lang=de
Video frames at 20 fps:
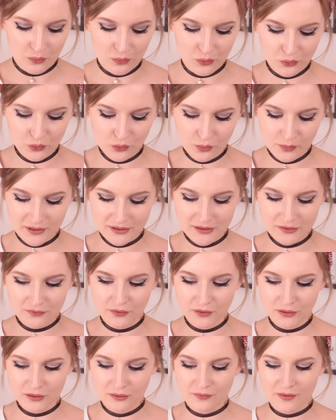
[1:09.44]

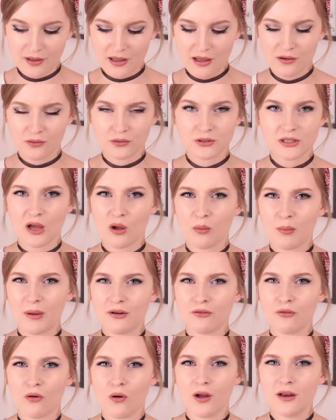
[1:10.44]
Blumenwirrwarr und auch
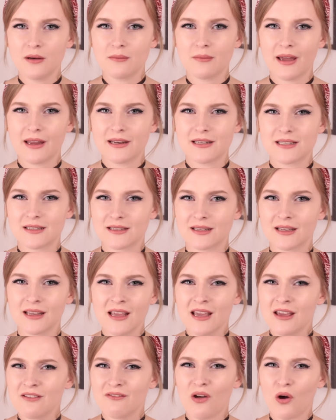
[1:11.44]
mein Freund meinte,
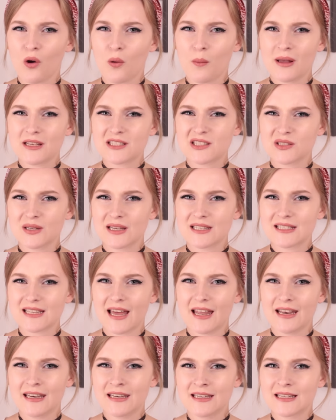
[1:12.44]
warum hast du das
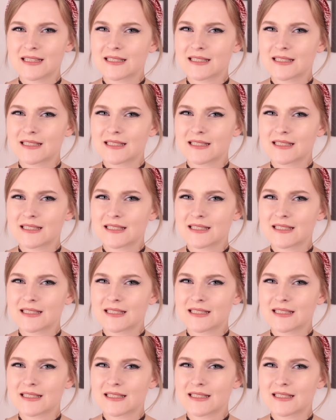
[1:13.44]
an?